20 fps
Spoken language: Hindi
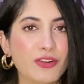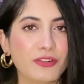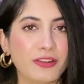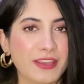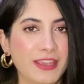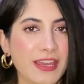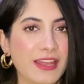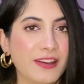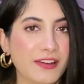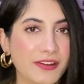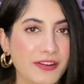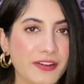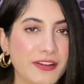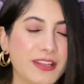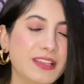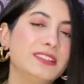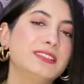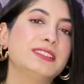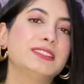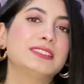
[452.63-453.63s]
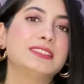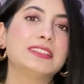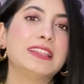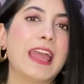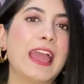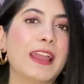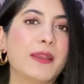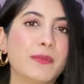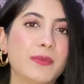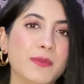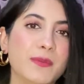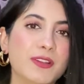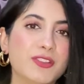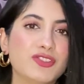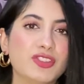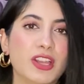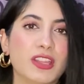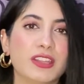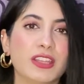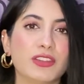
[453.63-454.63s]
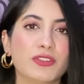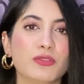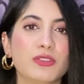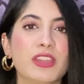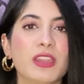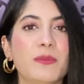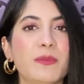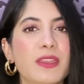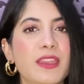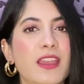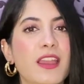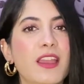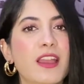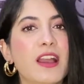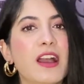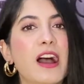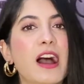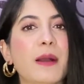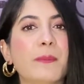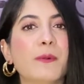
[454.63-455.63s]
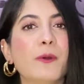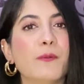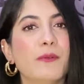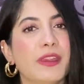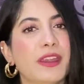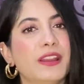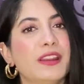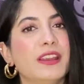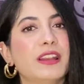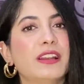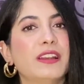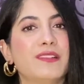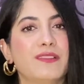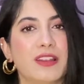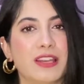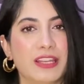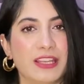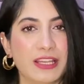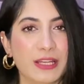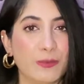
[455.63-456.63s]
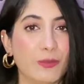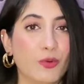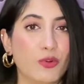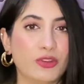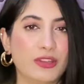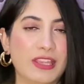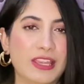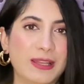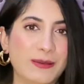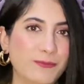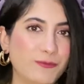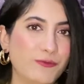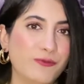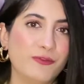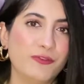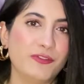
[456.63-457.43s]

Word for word: और कैलोरी डेंस स्नैक भी बन जाता है तो ये भी आपको वेट गेन करवाने के लिए बहुत हेल्पफुल